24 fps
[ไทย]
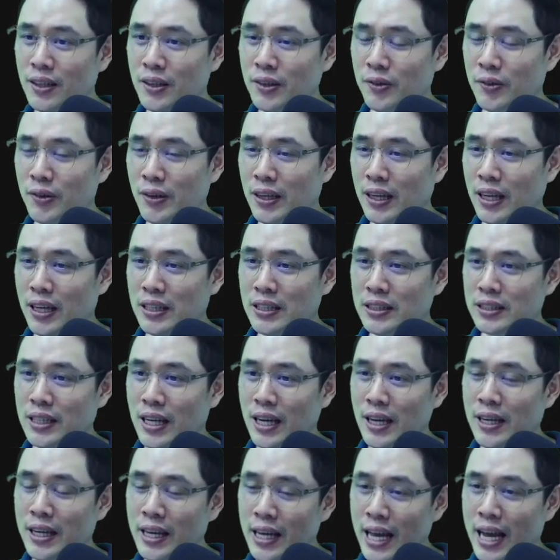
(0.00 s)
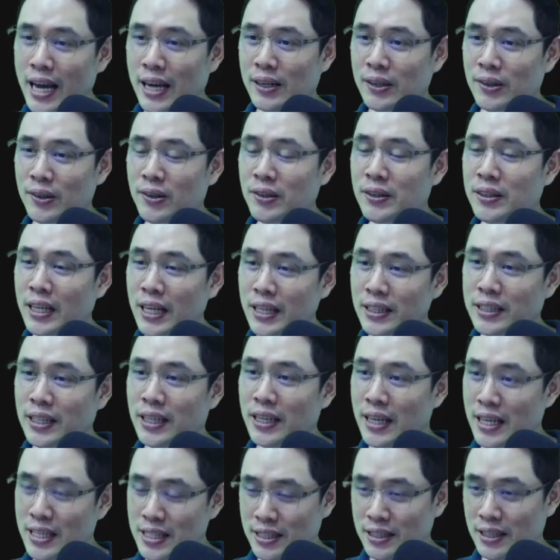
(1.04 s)
โดยการใช้ React แล้วก็
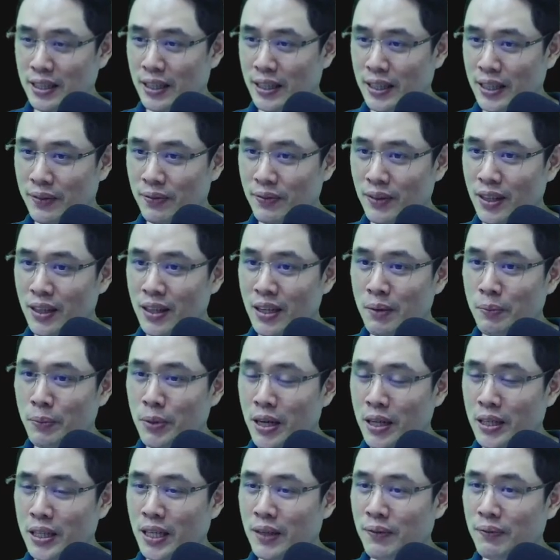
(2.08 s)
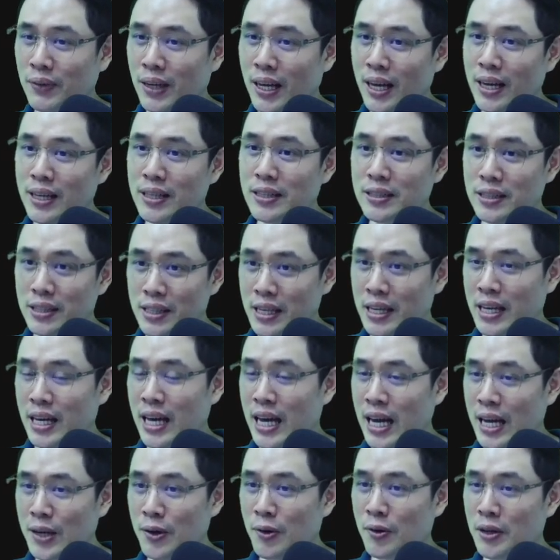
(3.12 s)
Next.js นะครับเพื่อทำหน้า ซี อา
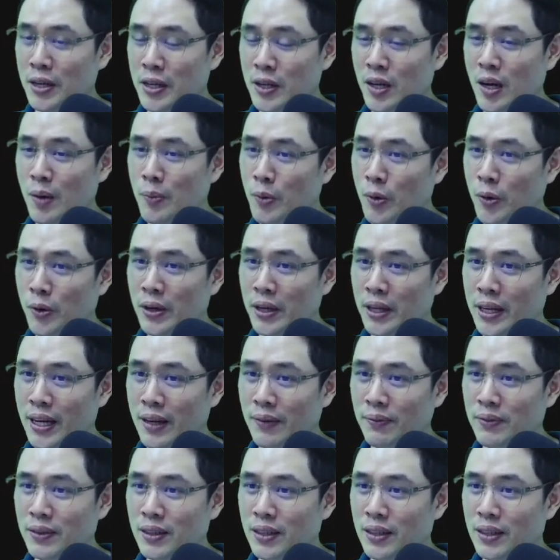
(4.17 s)
ร์ ยู ดี ข้อมูลนะครับ